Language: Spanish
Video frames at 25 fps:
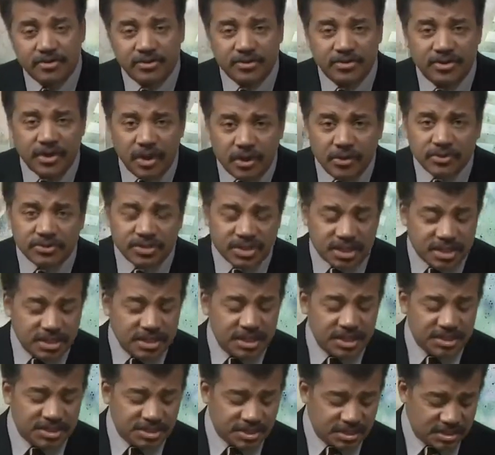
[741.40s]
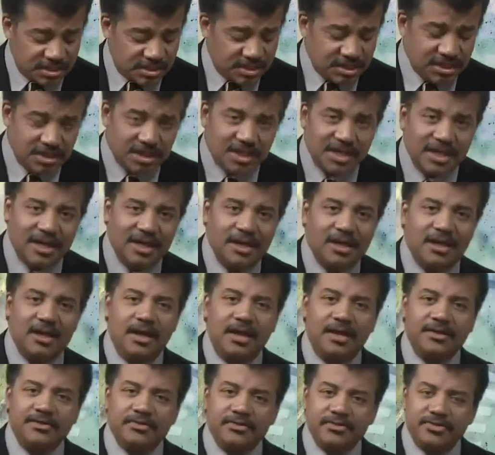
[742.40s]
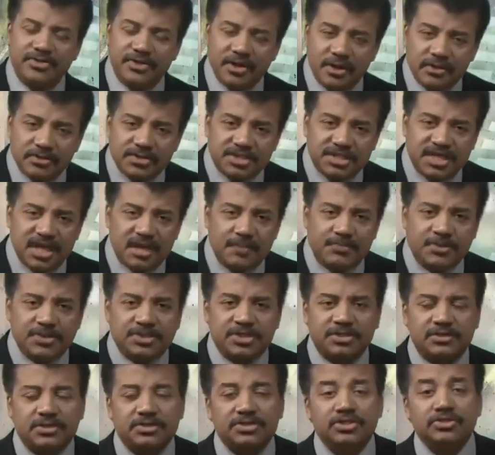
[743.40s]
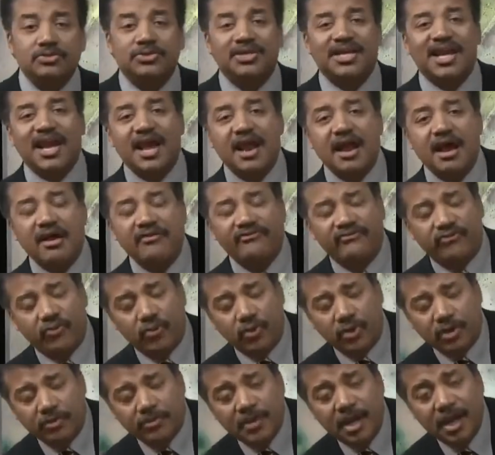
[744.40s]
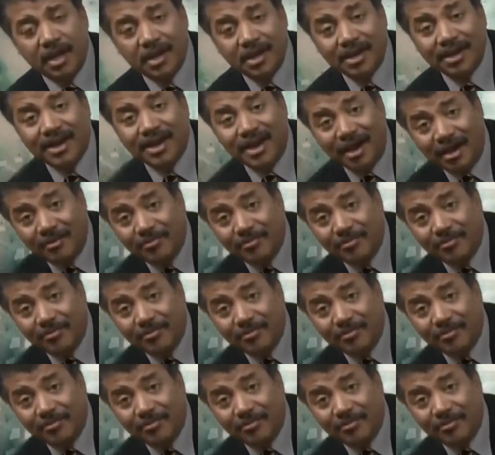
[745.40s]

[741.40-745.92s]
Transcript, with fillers: Y en esas condiciones, Bajo esas temperaturas no se pueden